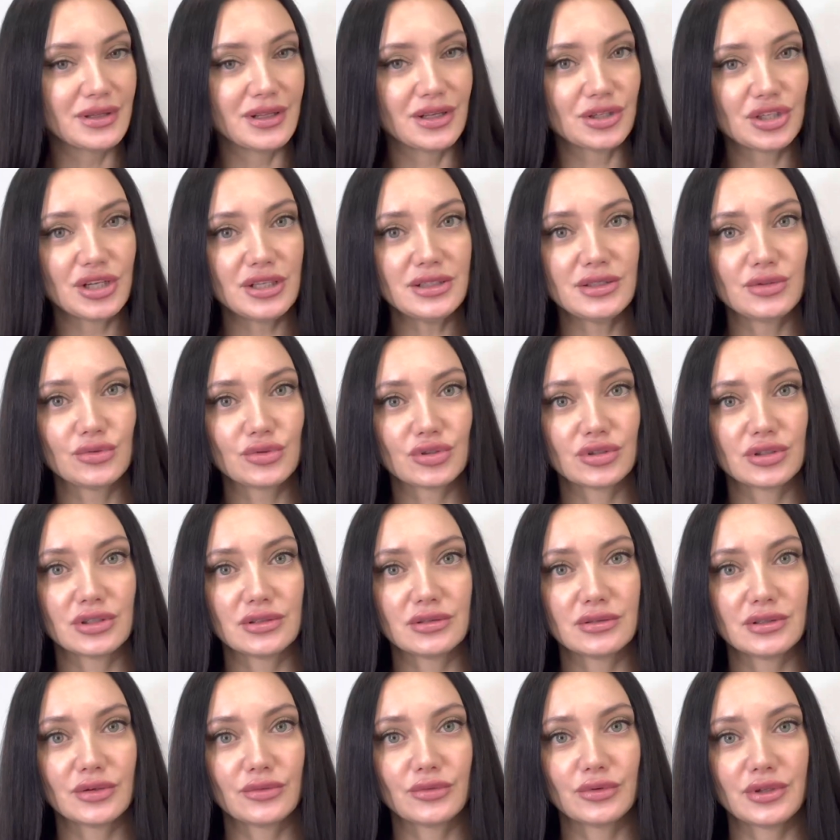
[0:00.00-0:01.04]
нажатии нужно
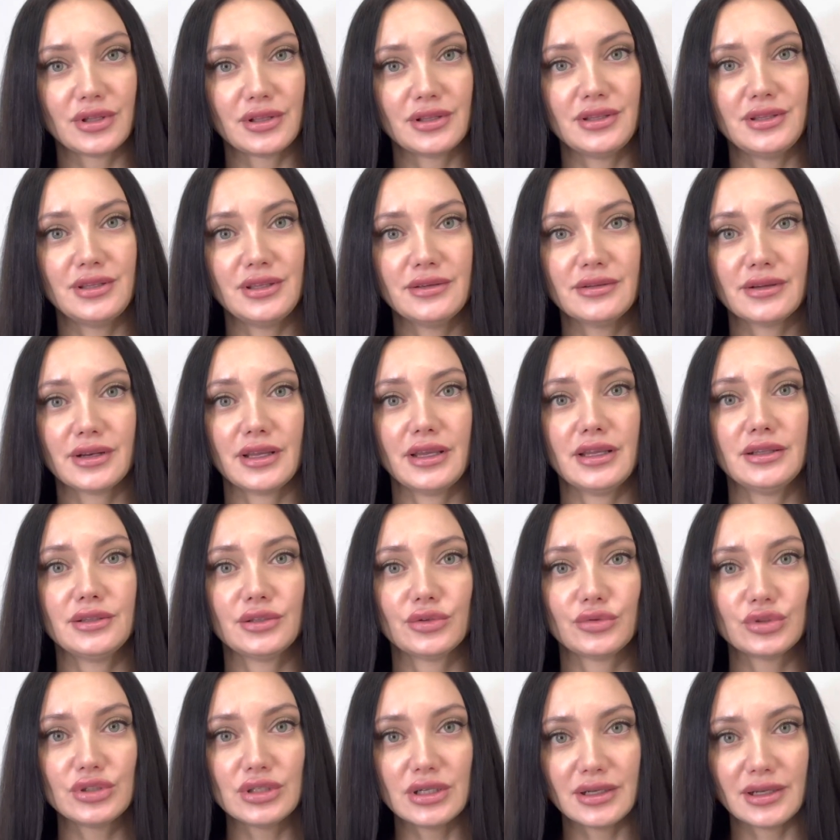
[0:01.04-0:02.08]
такое-то невероятное
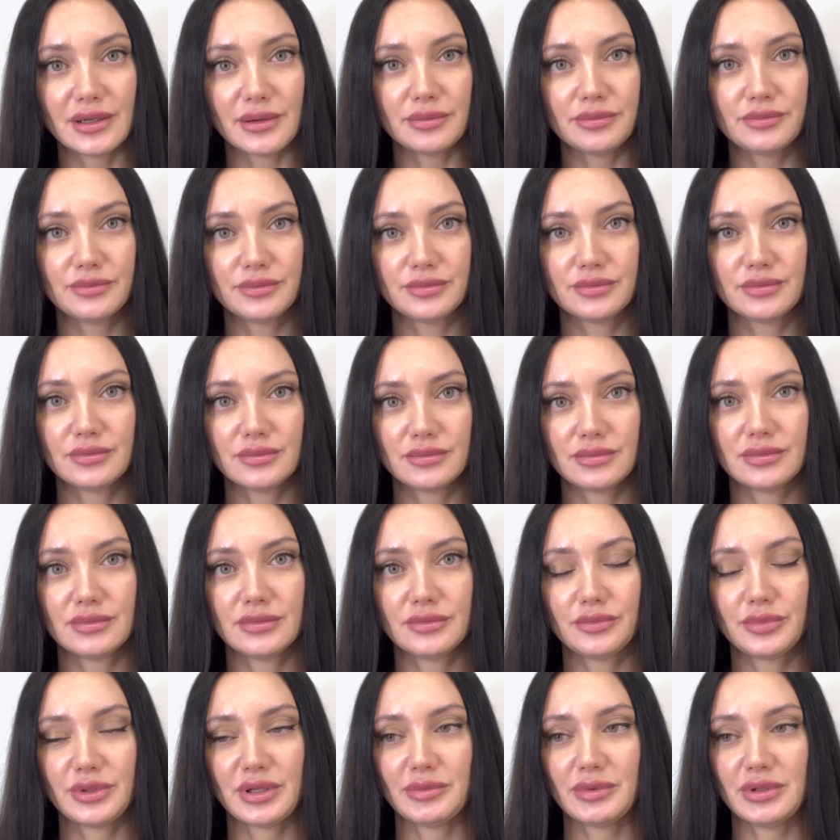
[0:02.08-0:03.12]
усилие
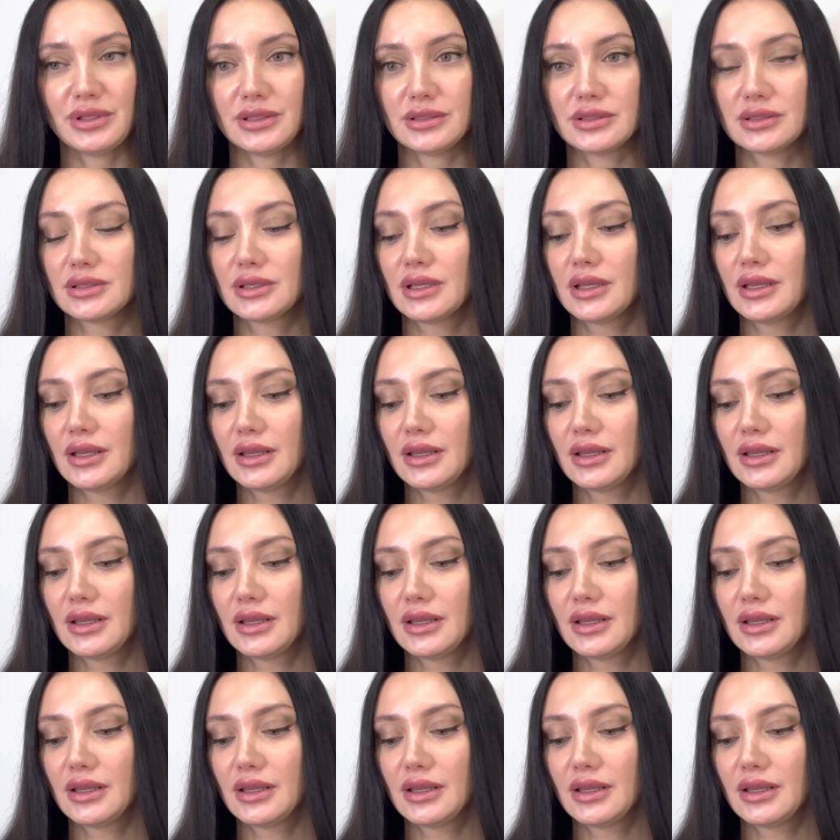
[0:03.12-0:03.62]
применить.